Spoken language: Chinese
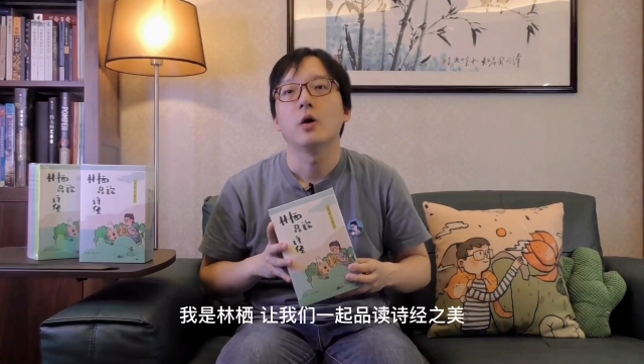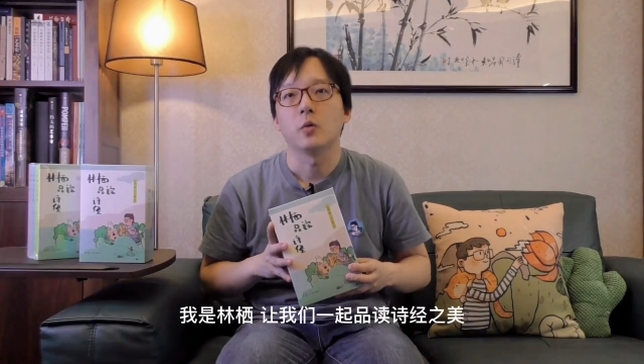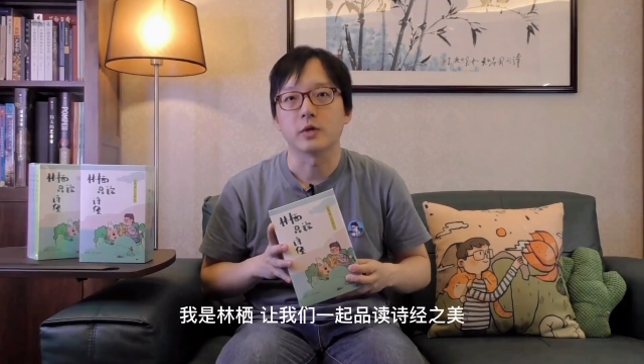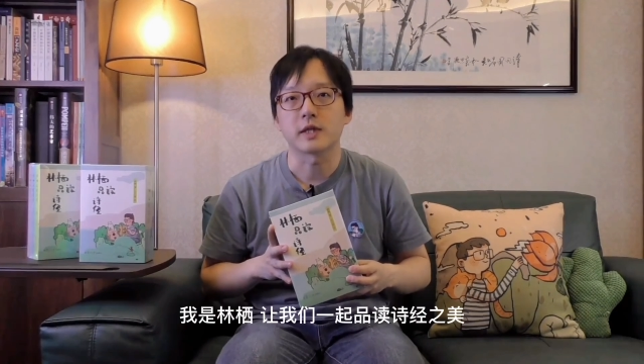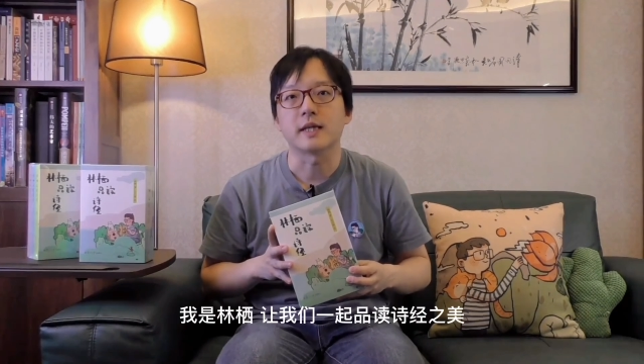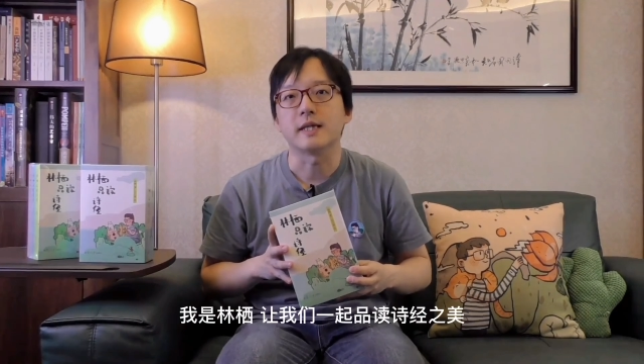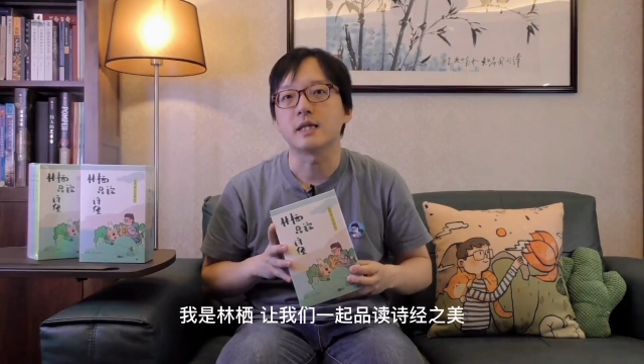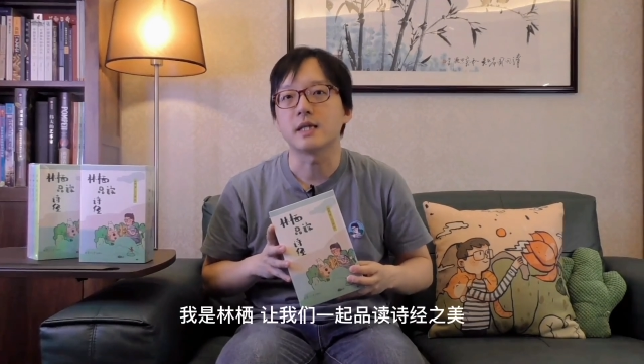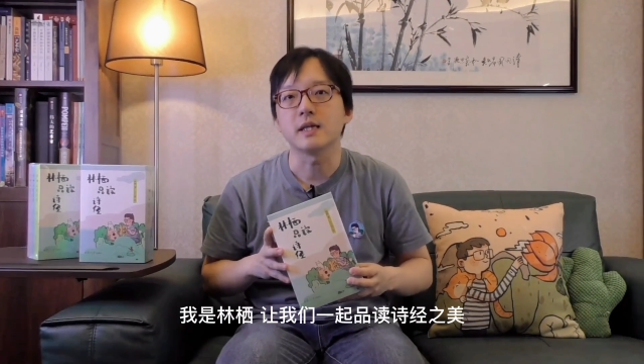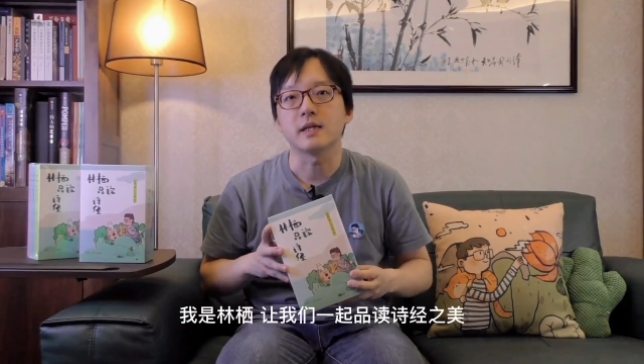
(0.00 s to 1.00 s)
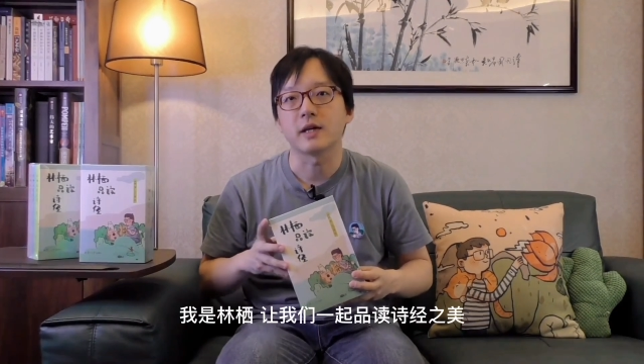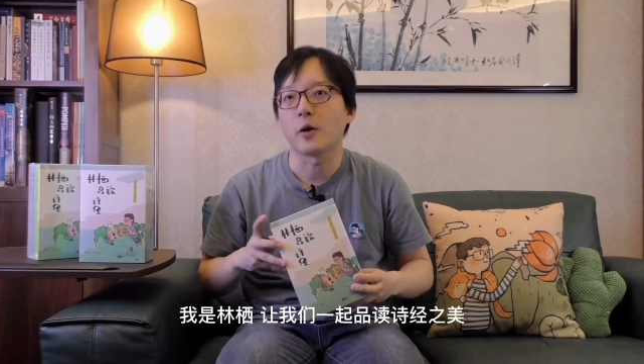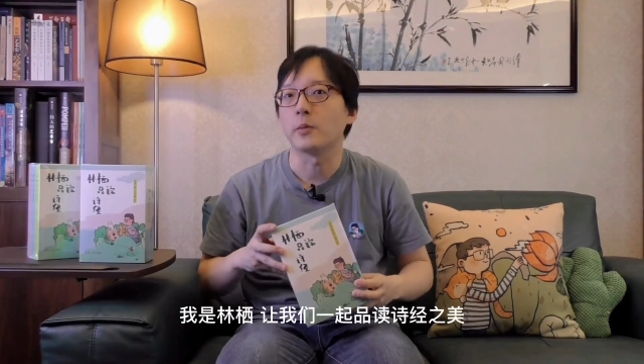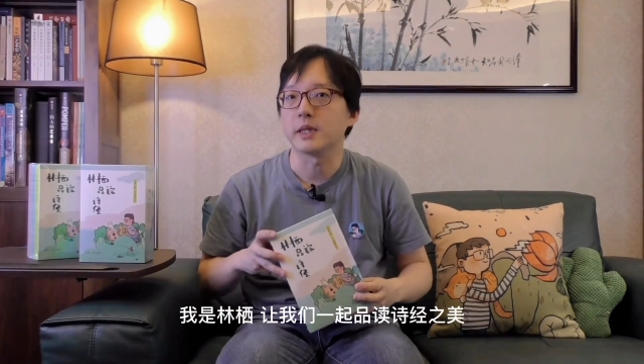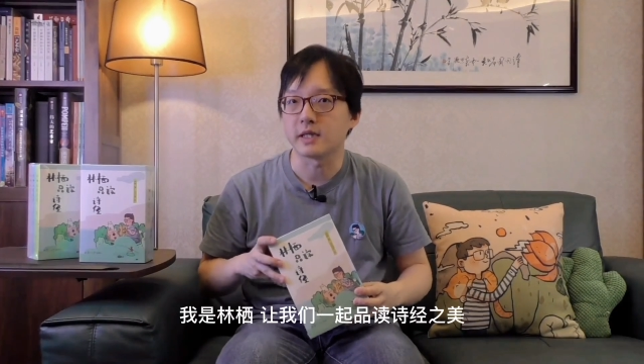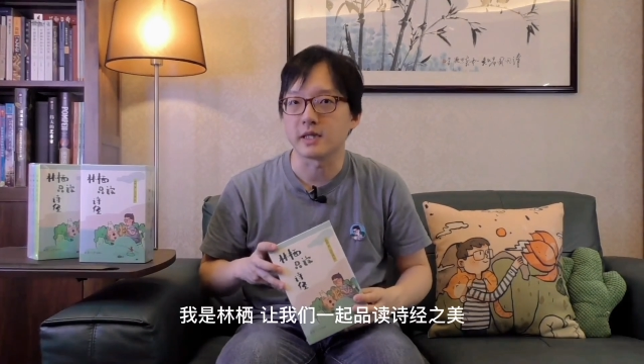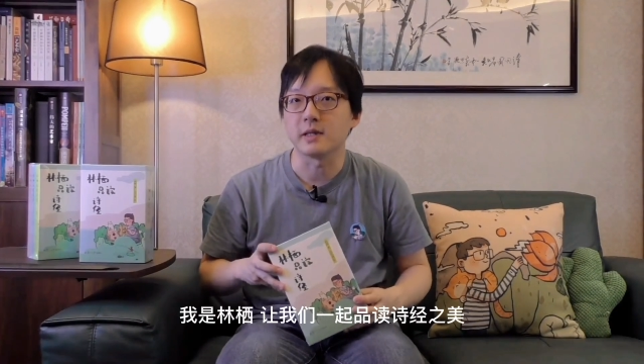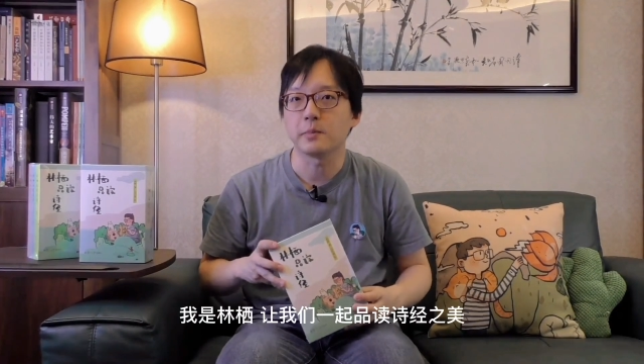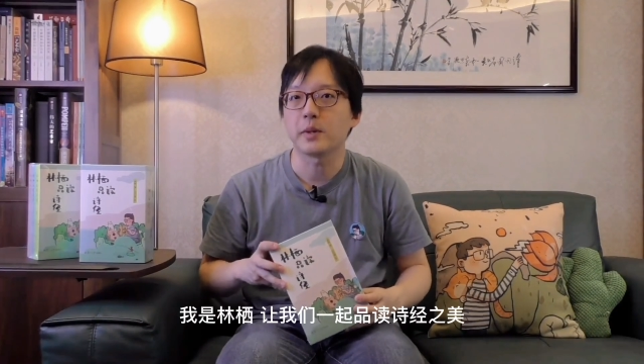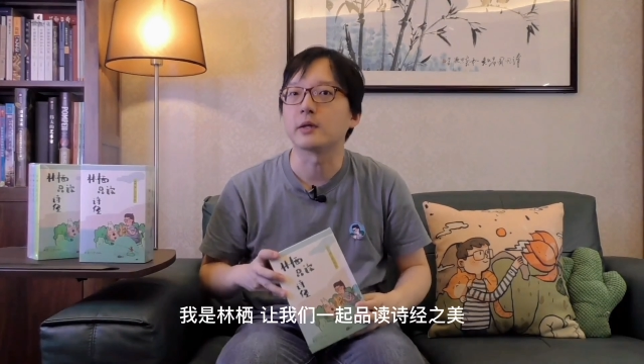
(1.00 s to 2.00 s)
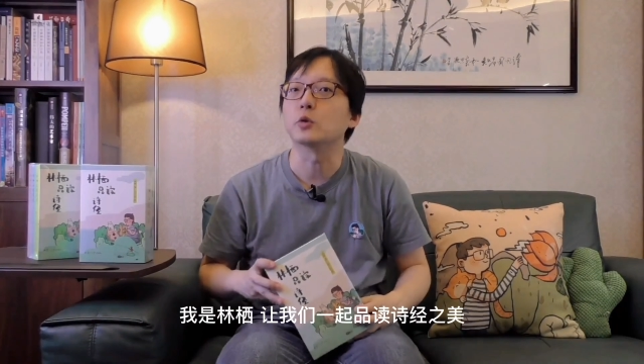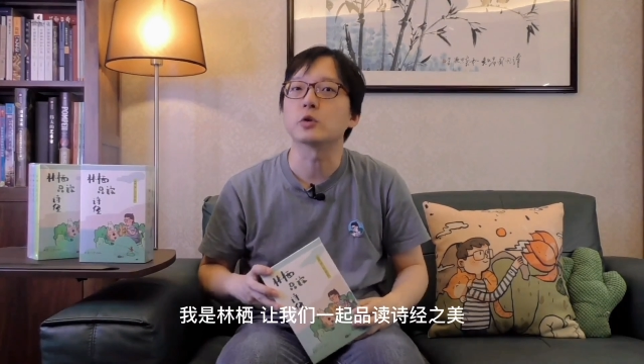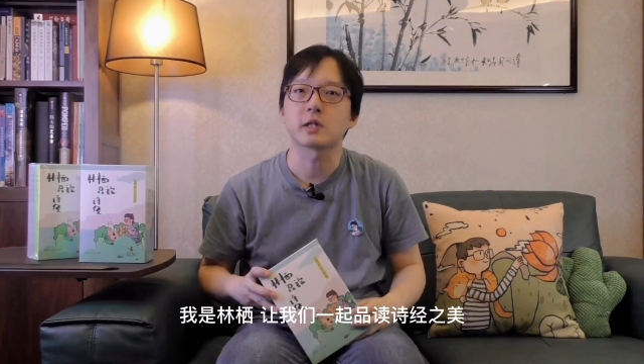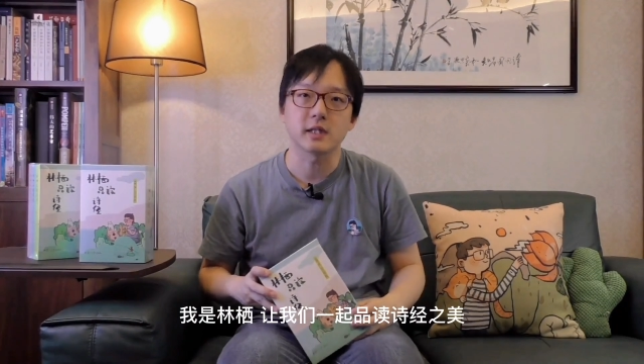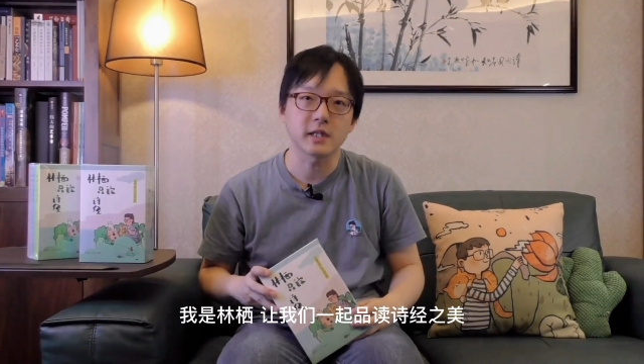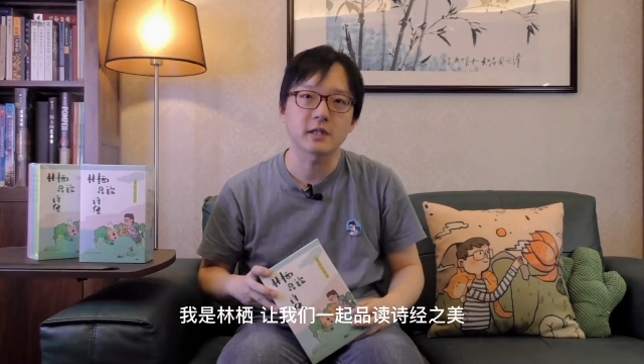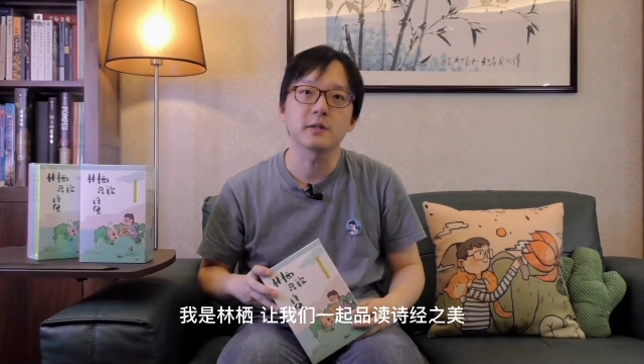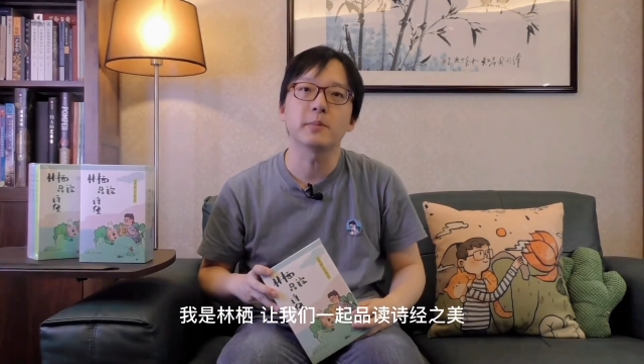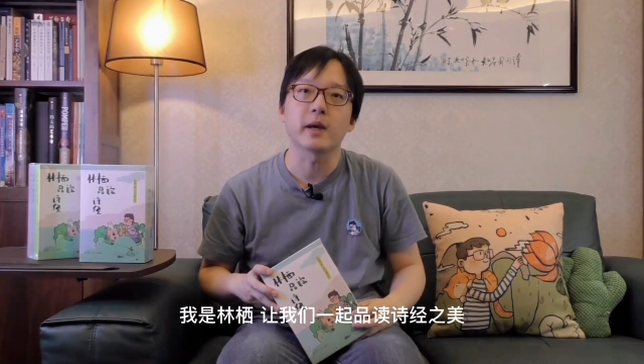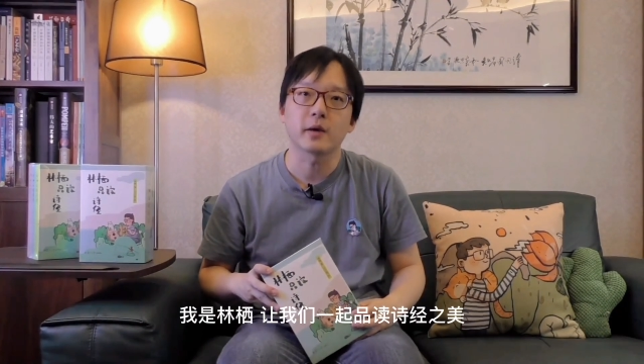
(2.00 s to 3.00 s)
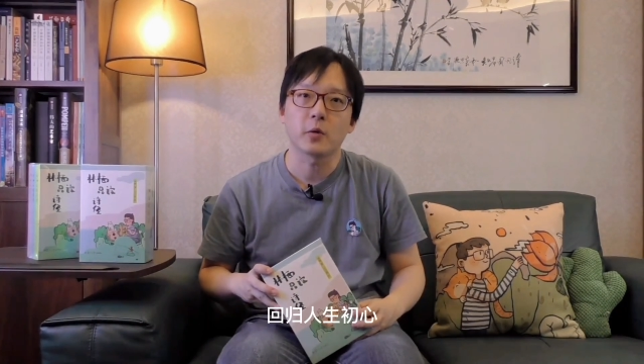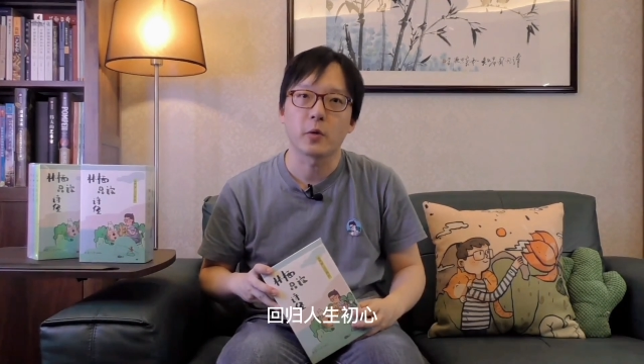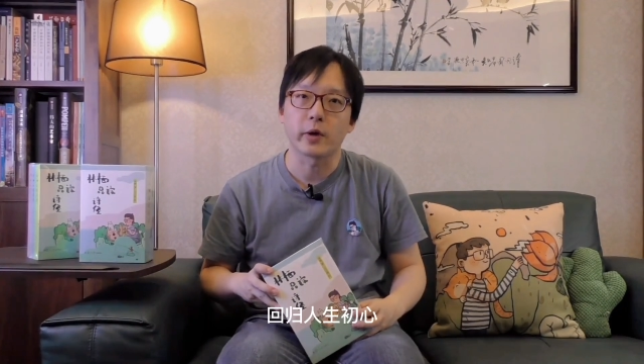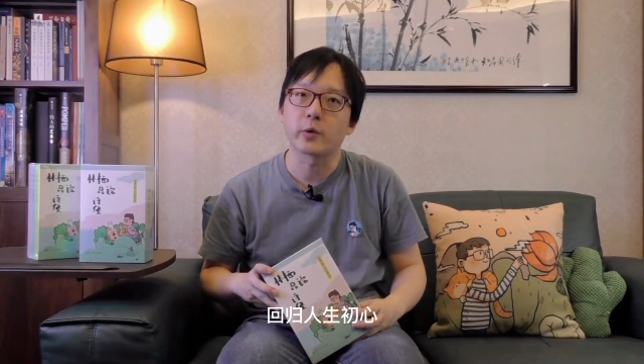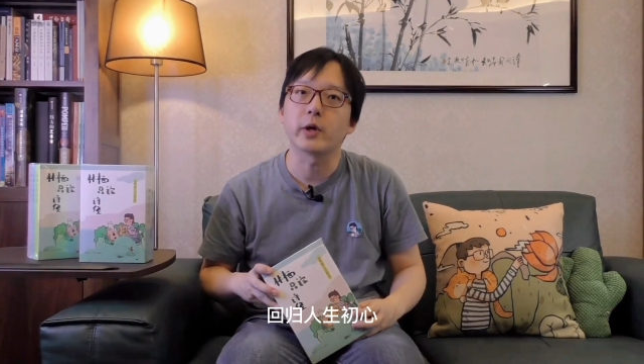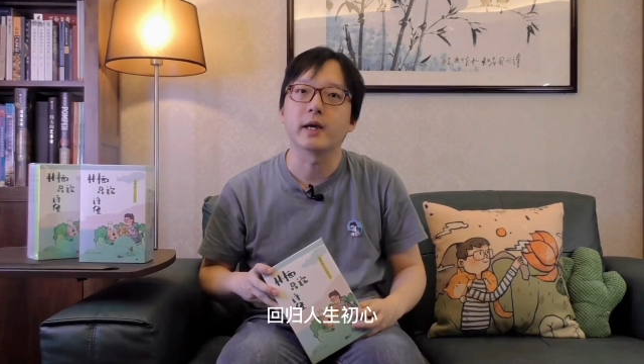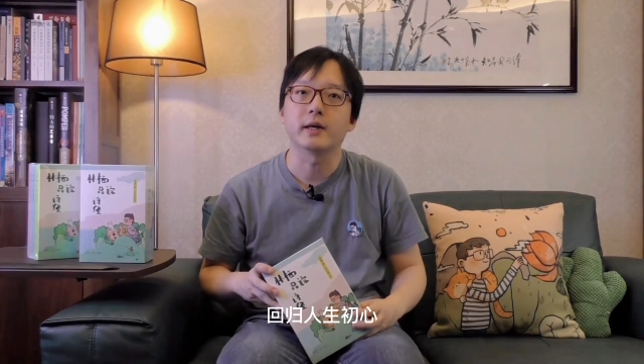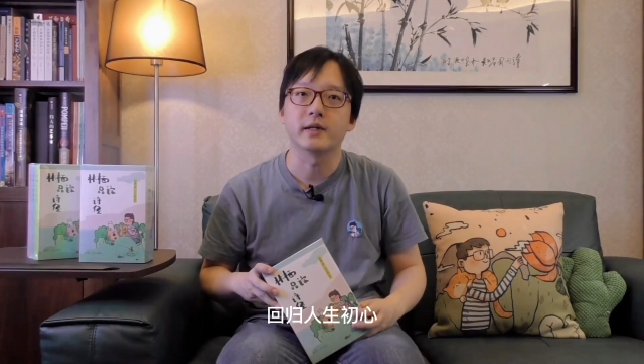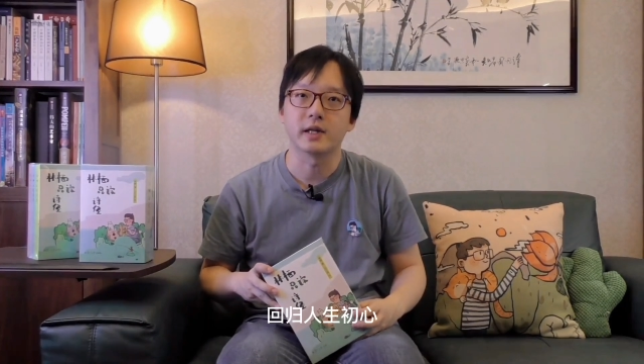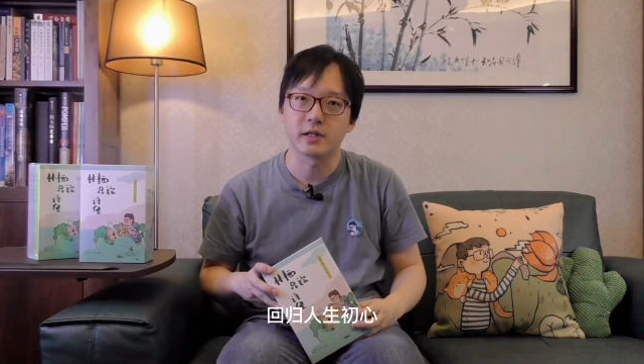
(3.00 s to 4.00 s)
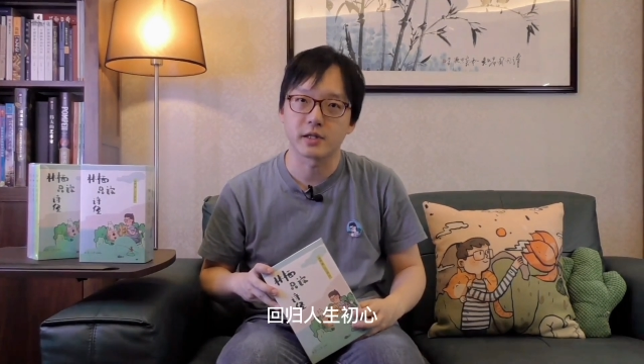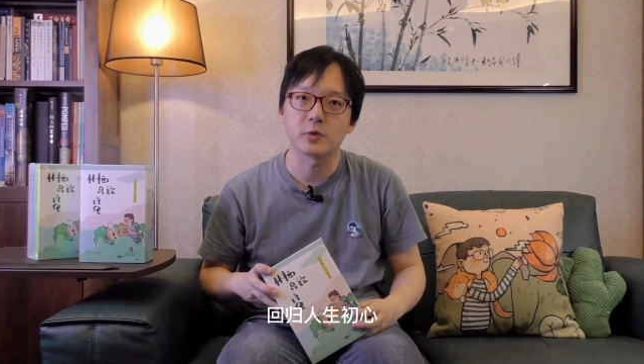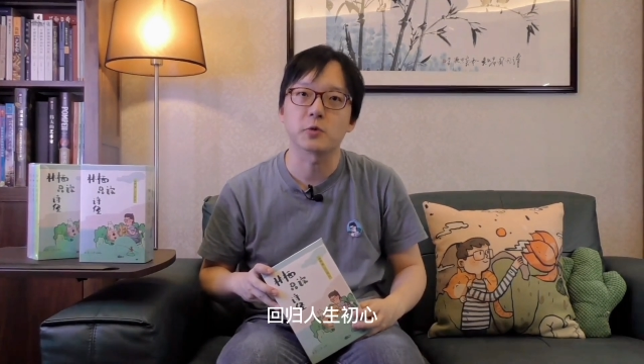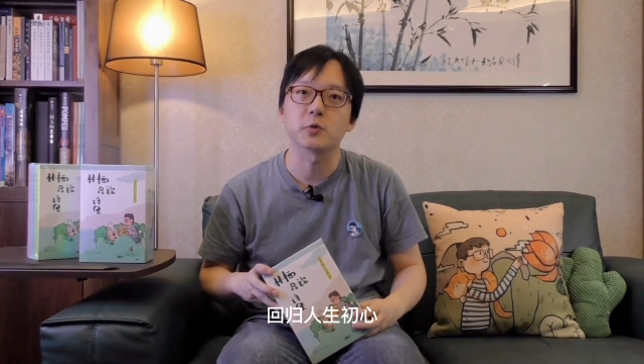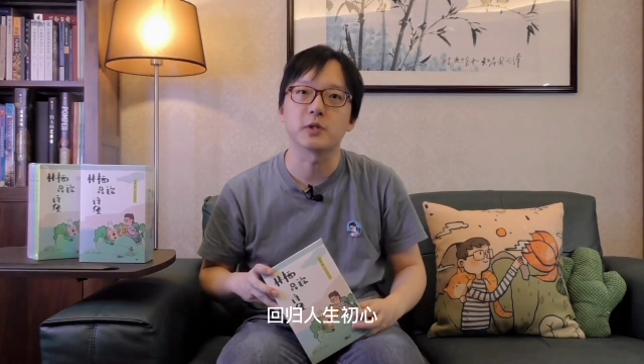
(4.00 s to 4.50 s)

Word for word: 我是零七，让我们一起品读诗经之美，回归人生初